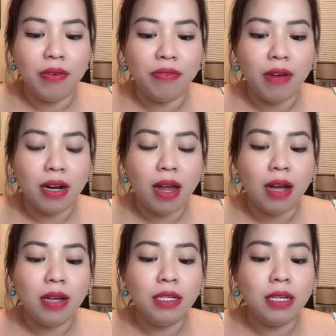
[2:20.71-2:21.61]
Phần
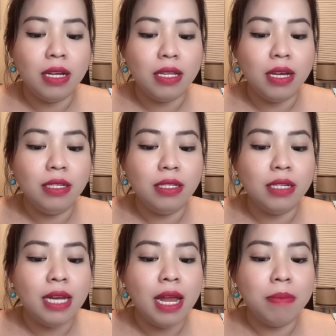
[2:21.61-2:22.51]
lớn những
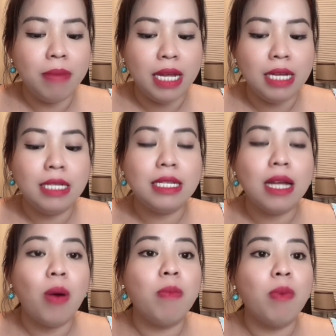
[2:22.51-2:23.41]
người đến Mỹ
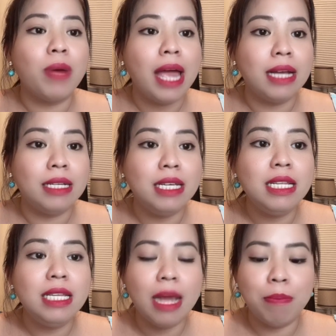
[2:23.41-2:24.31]
sau
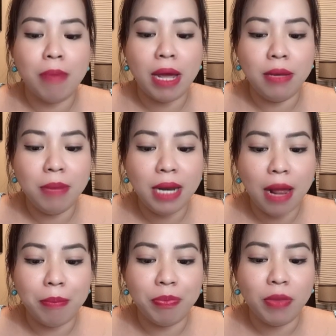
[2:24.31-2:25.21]
1975